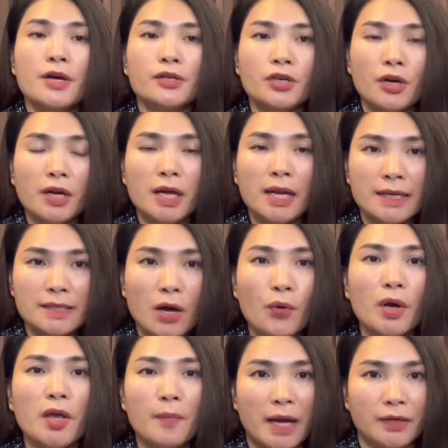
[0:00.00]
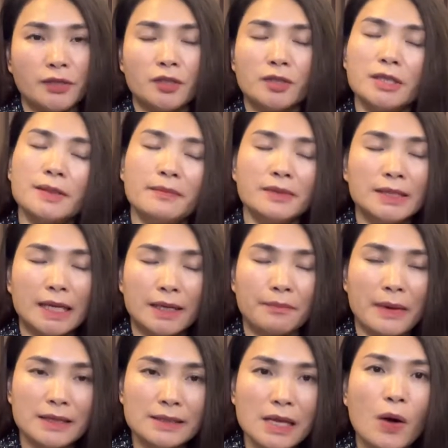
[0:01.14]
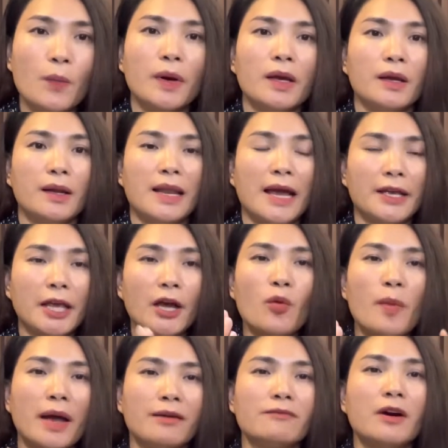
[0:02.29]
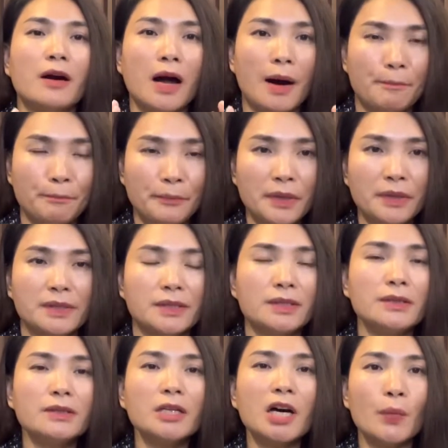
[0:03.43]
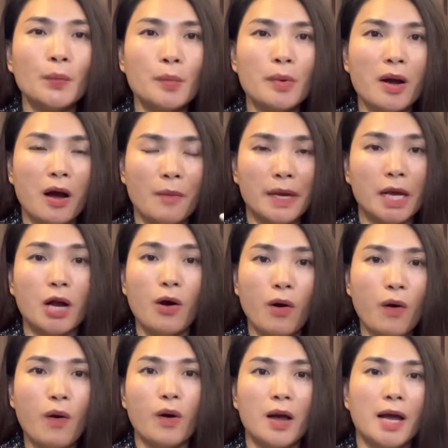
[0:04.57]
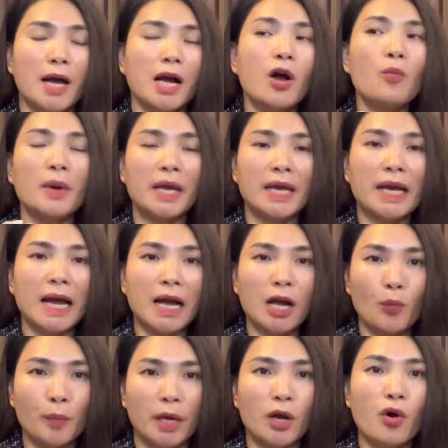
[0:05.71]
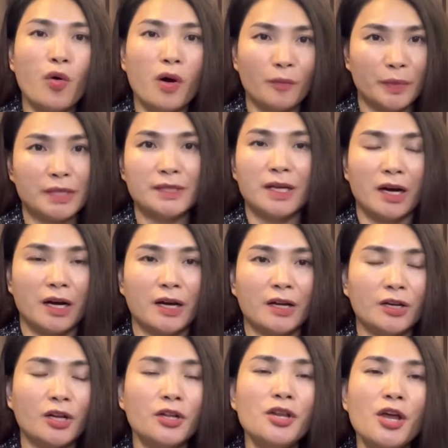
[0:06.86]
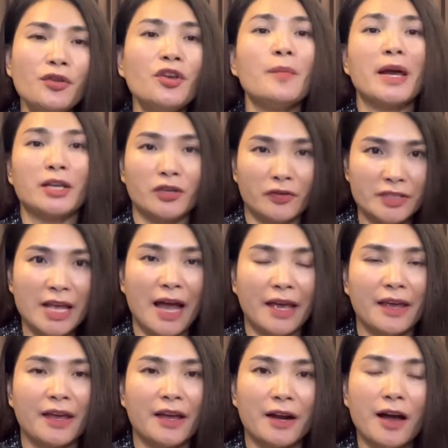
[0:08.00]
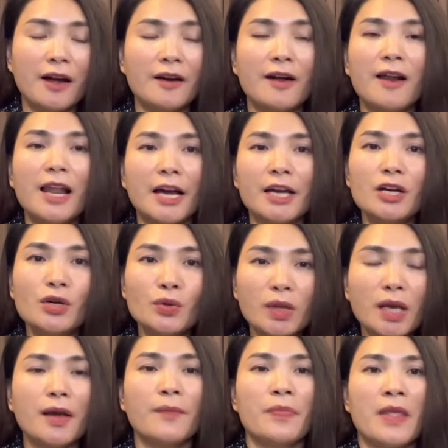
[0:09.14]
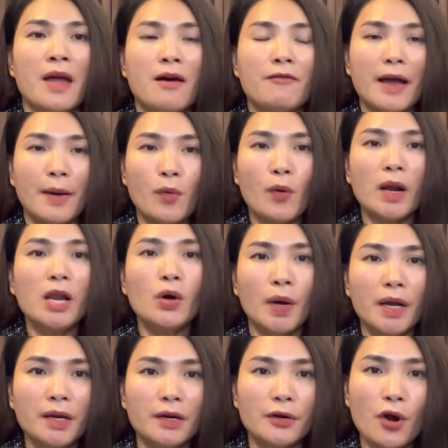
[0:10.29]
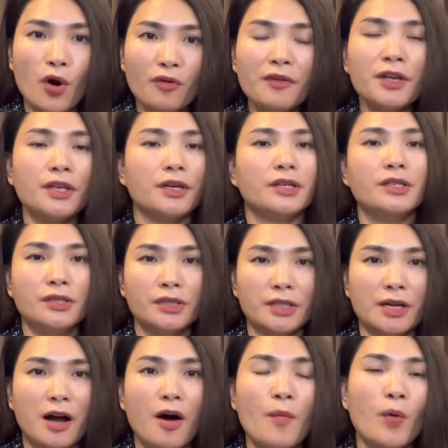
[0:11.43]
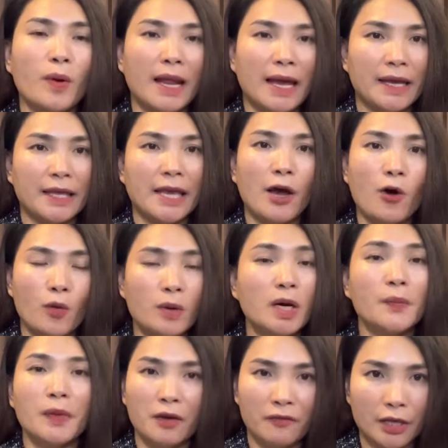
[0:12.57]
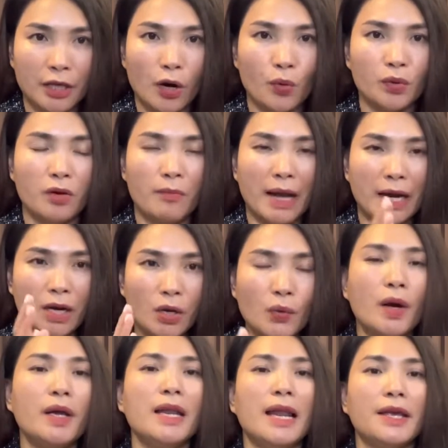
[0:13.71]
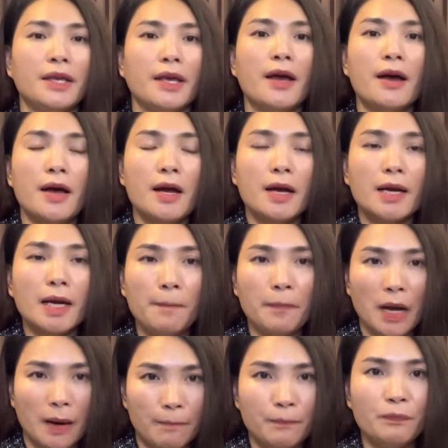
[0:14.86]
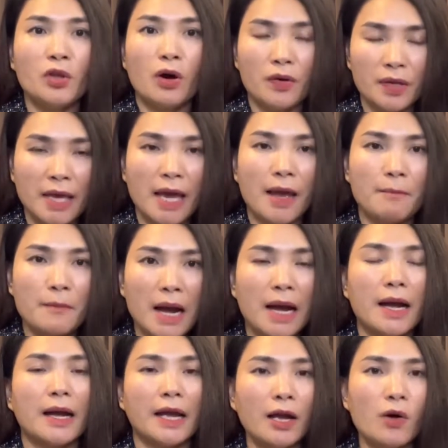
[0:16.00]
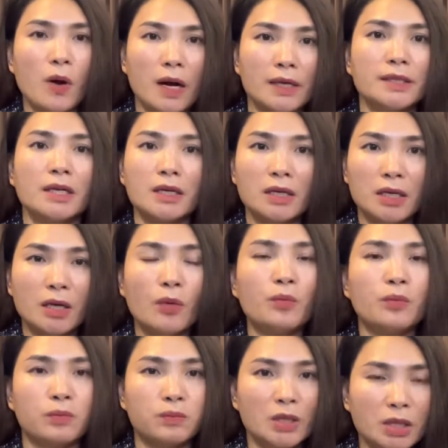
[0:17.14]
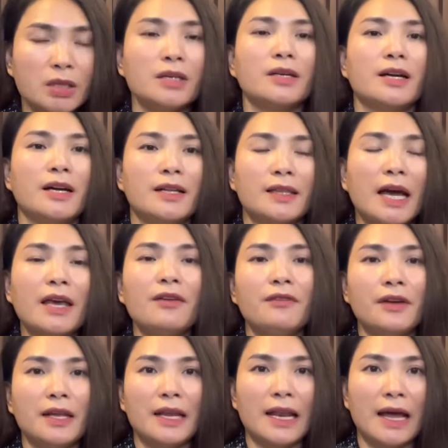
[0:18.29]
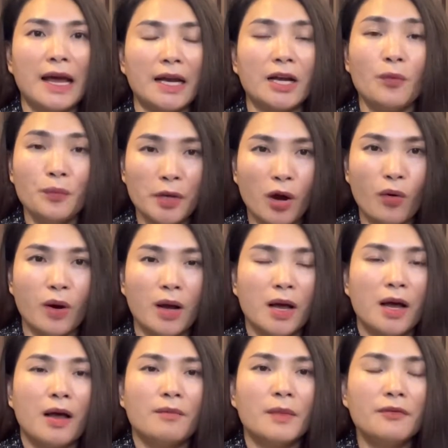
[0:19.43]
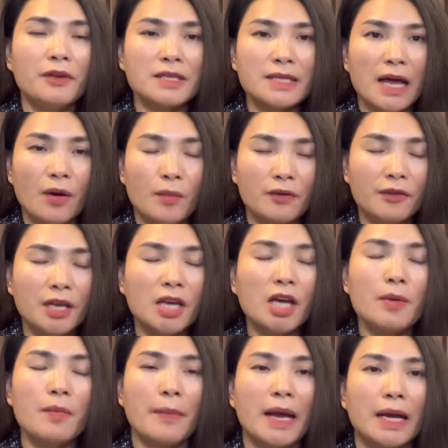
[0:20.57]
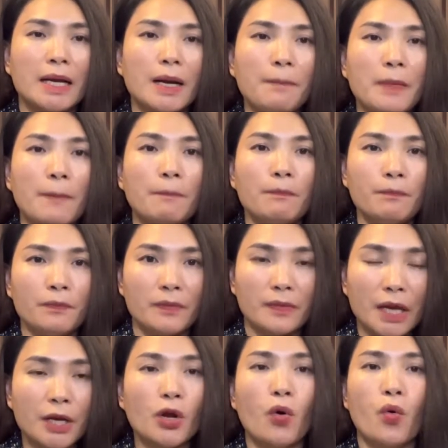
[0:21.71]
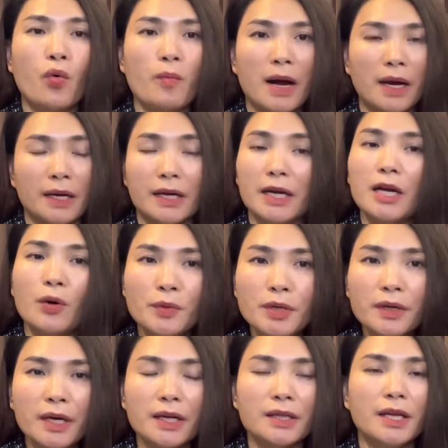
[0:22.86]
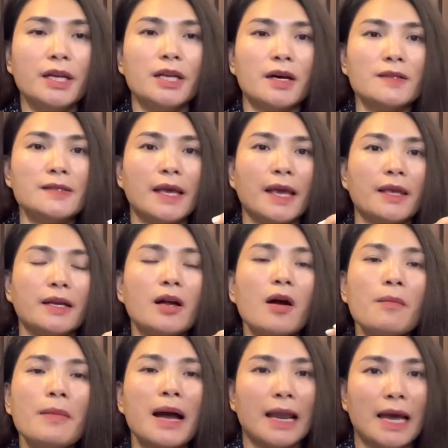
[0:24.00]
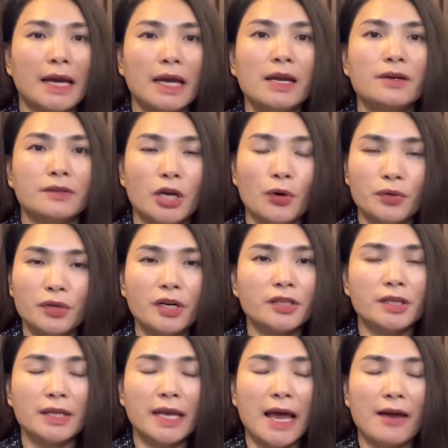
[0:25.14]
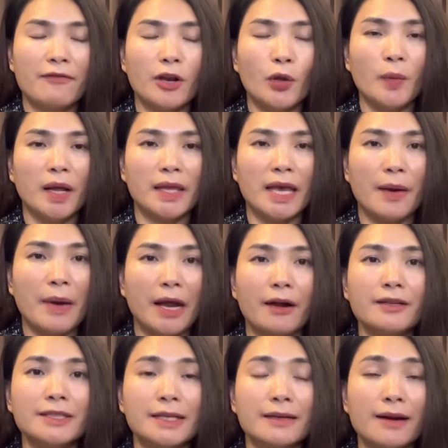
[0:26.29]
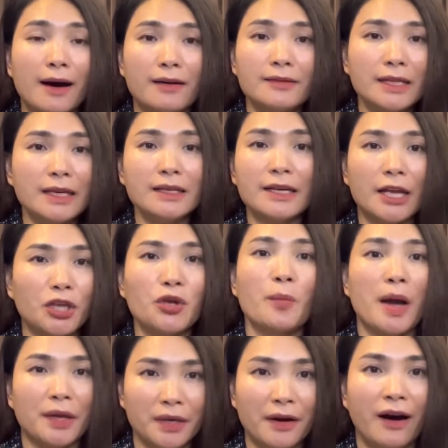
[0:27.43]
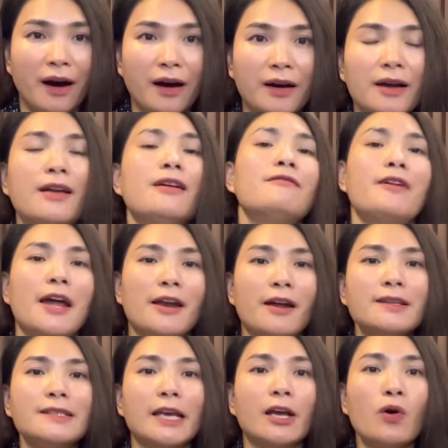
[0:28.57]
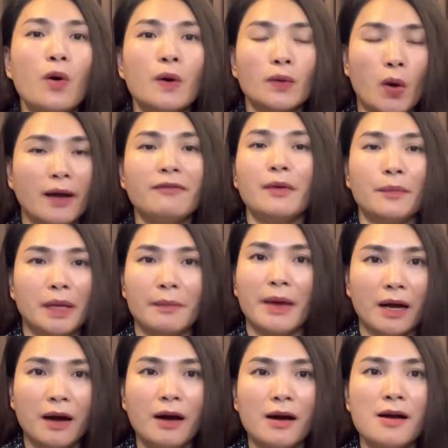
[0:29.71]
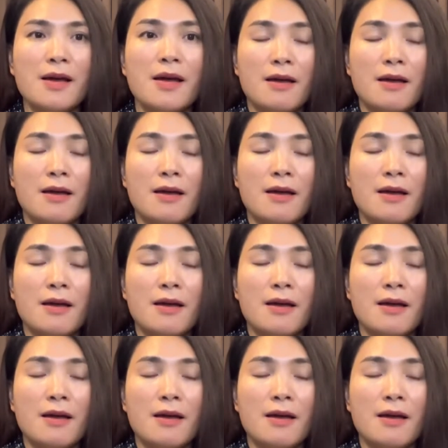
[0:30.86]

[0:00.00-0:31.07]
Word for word: Cho nên là sau khi bạn rửa sạch mặt xong ấy, làn da của bạn vẫn ẩm mượt chứ không có bị khô, không bị căng, không bị khô, không bị sần. Nên nếu như bạn chọn sai, đó đó là cái ưu tiên. Và một cái lưu ý nữa đối với những người có một làn da hỗn hợp thiên về dầu thì bạn lưu ý là gì? Cấp ẩm cho da bằng các hoạt chất gốc nước thay vì là gốc dầu. Bởi vì sao? Bởi vì khi mà bạn cấp ẩm đầy đủ bằng cái gốc nước ấy, thì nó sẽ cân bằng lại cái lượng dầu nước ở trên da, và lúc này da bạn nó sẽ đỡ tiết ra nhiều bã nhờn hơn và nó sẽ khô thoáng và mịn màng hơn.